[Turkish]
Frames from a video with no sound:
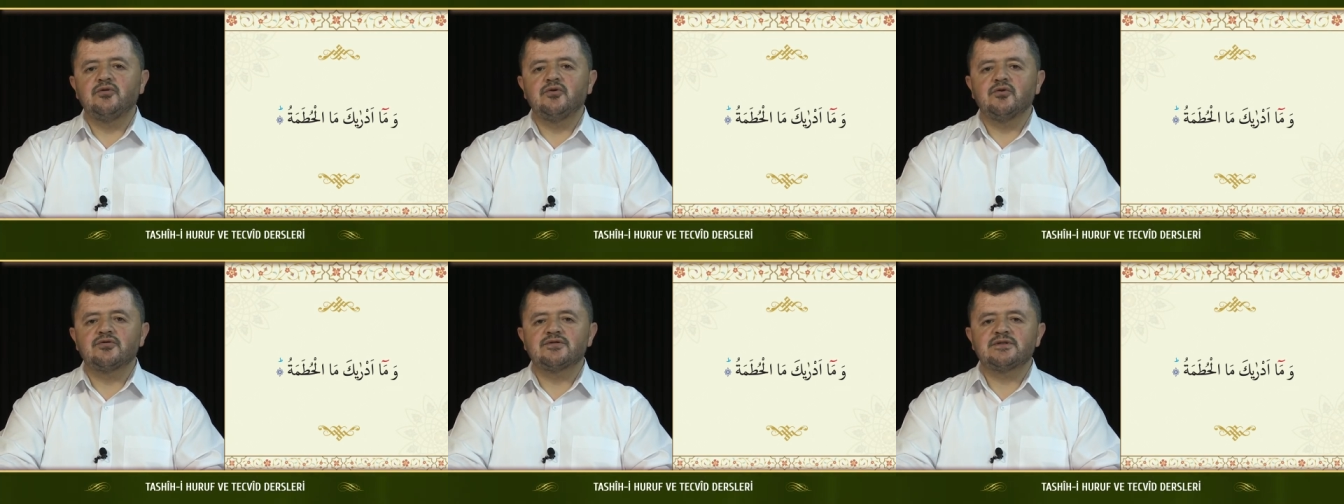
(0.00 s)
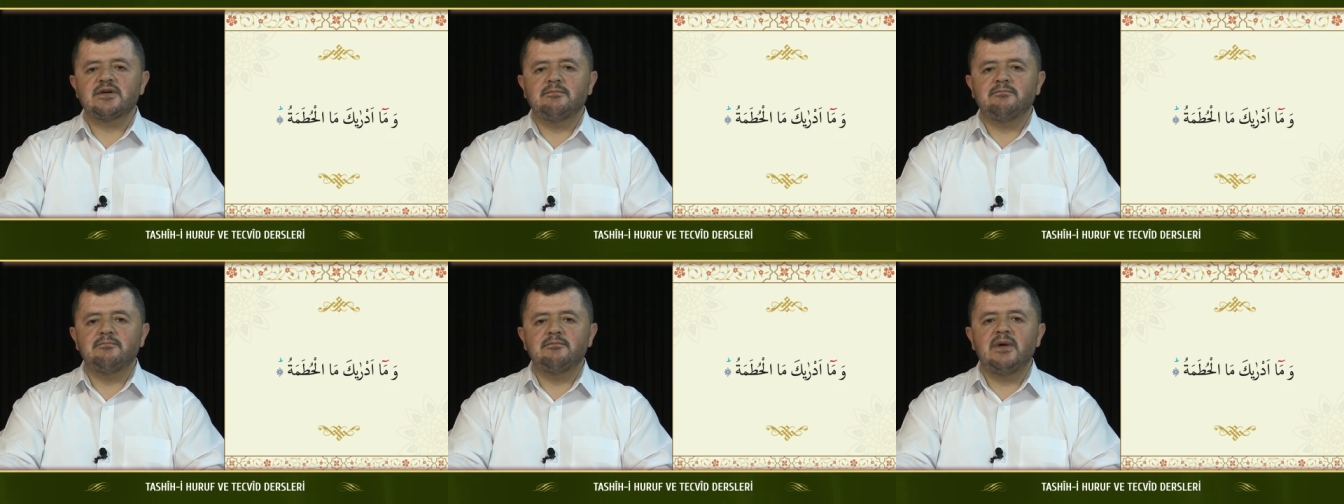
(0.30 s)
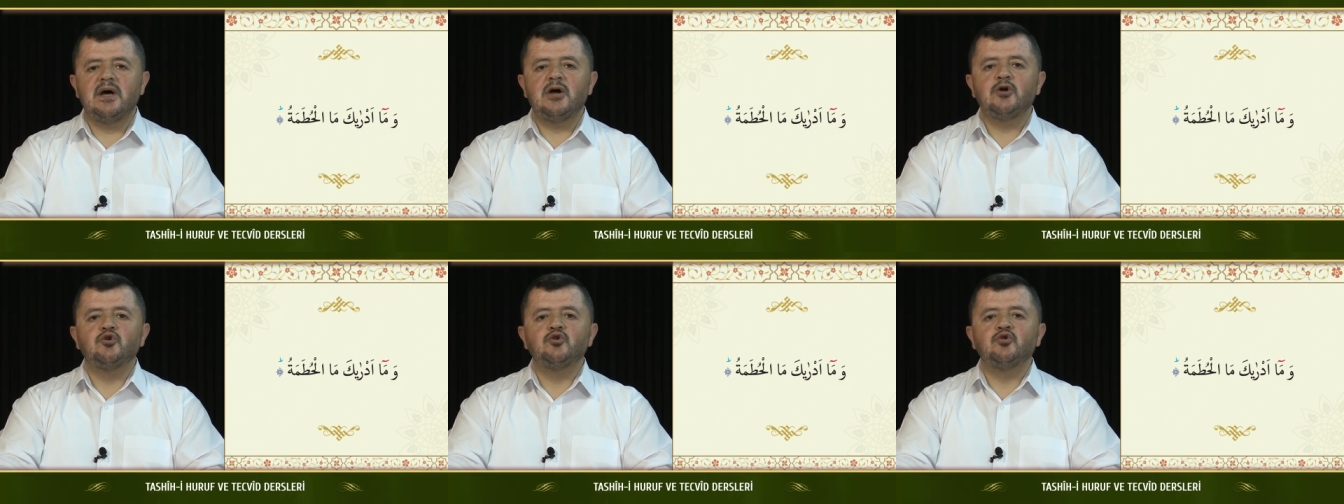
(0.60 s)
Yoksa
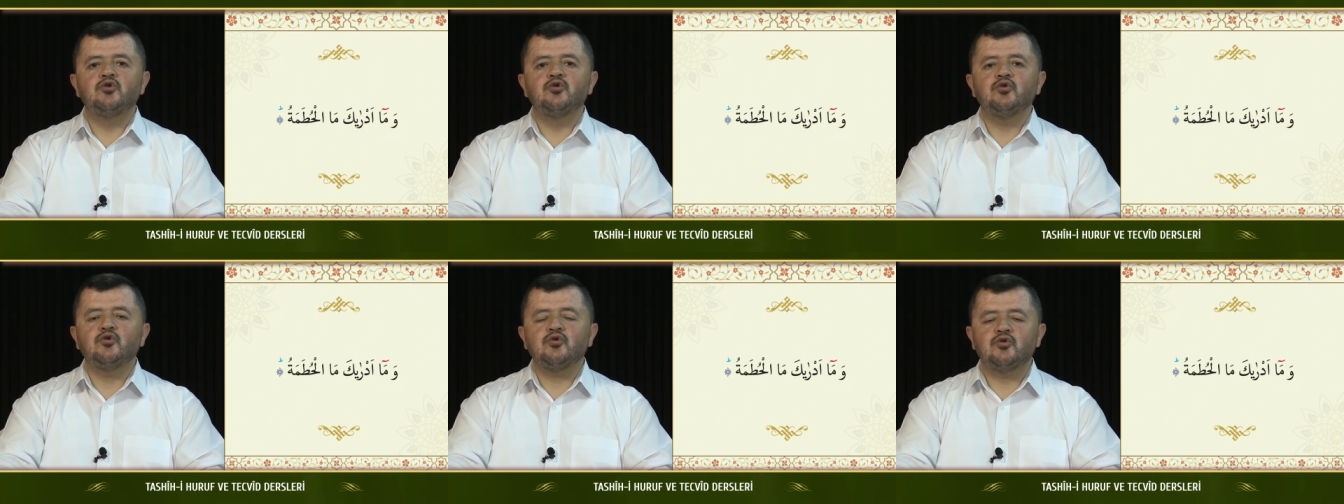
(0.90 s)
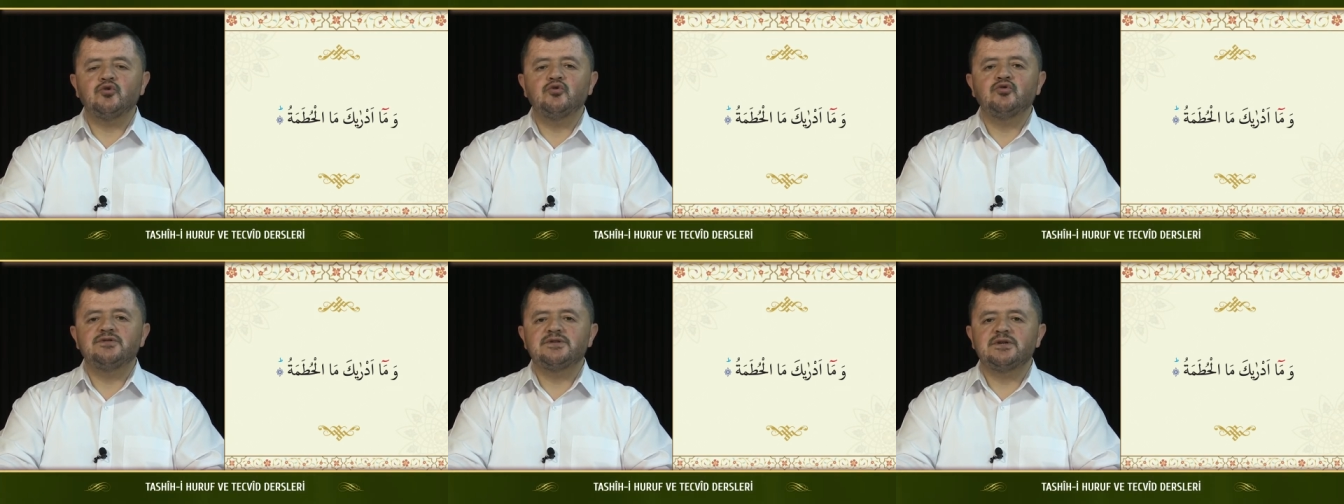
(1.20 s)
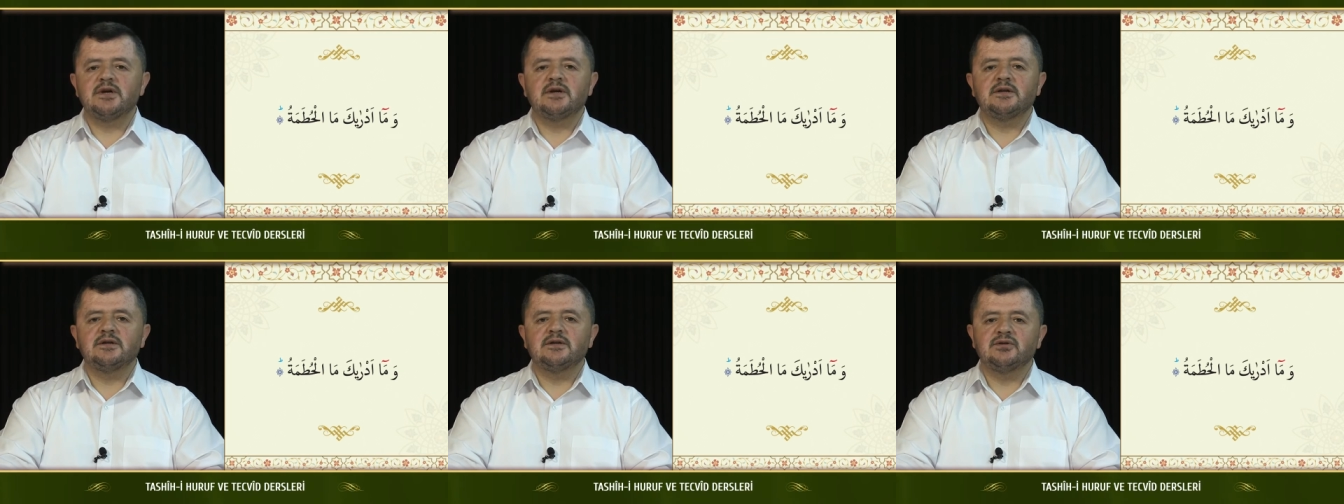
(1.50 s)
melhu
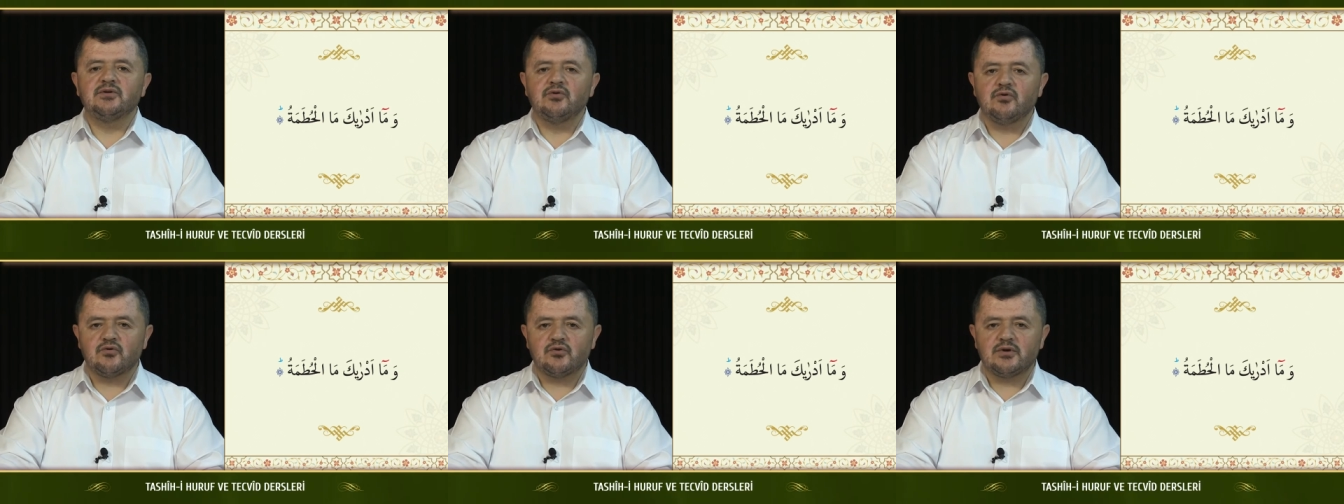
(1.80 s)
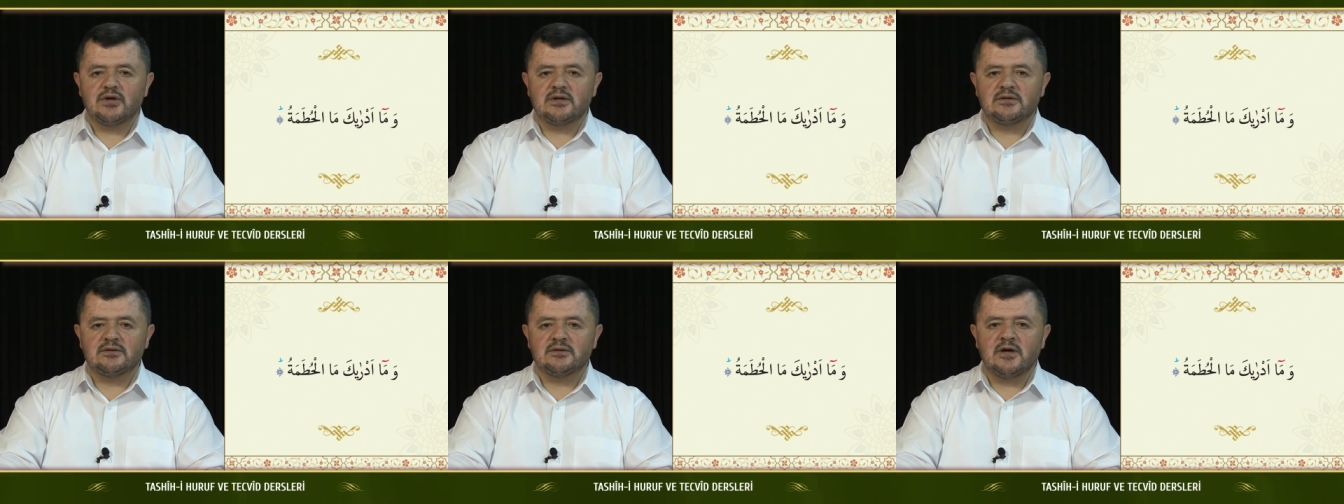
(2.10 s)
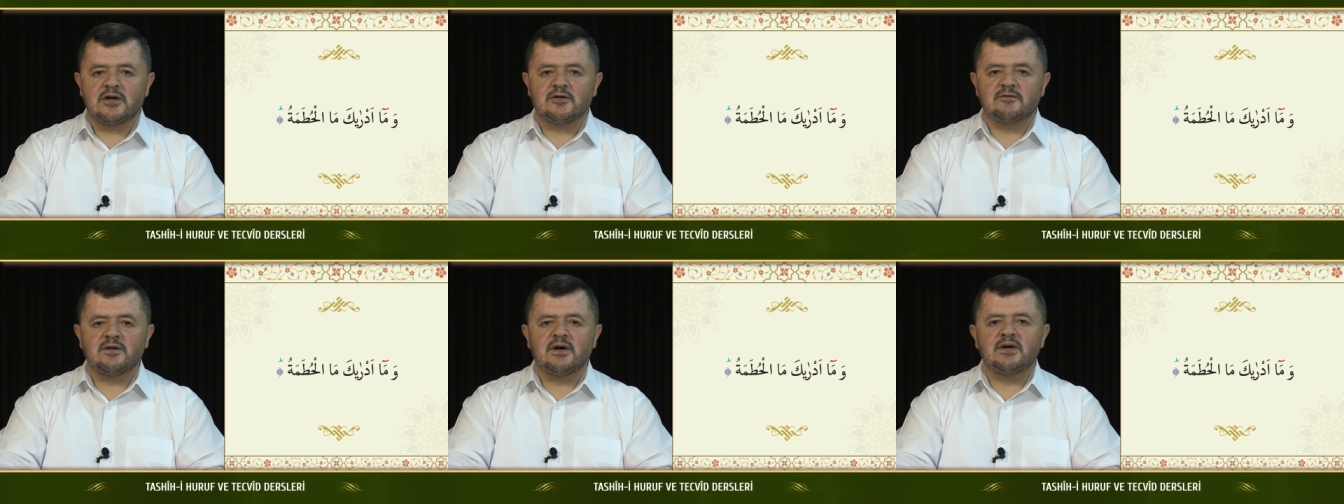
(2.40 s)
şeklinde
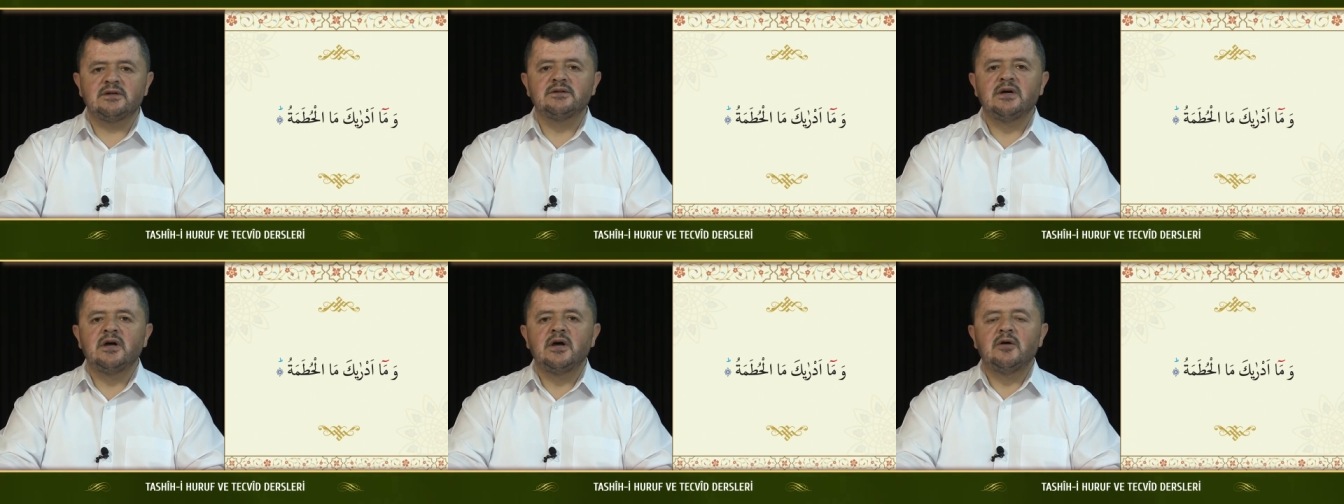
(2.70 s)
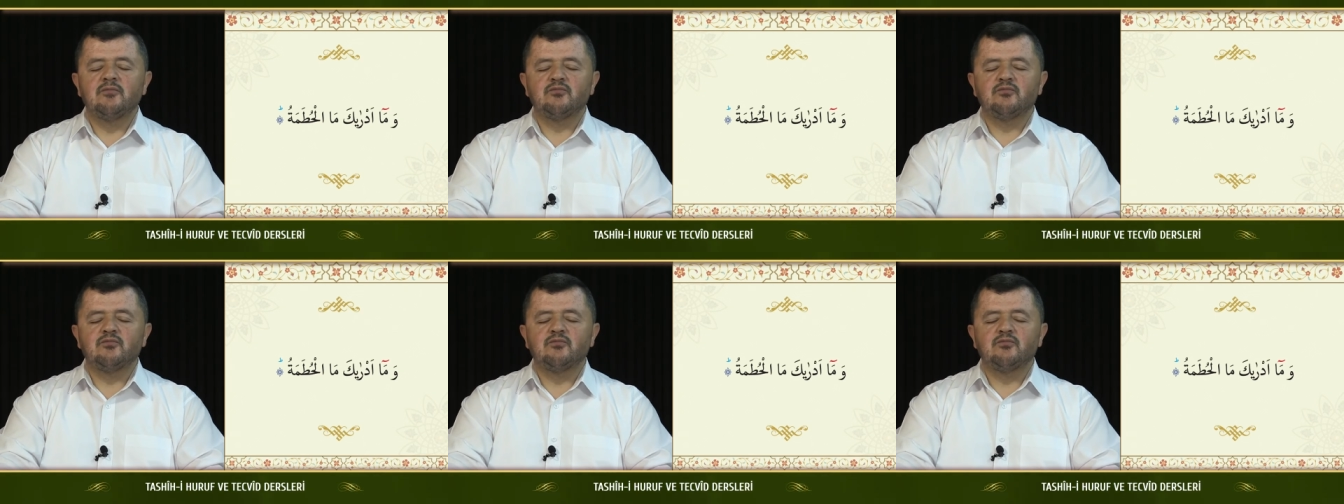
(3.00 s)
okuyanlar var.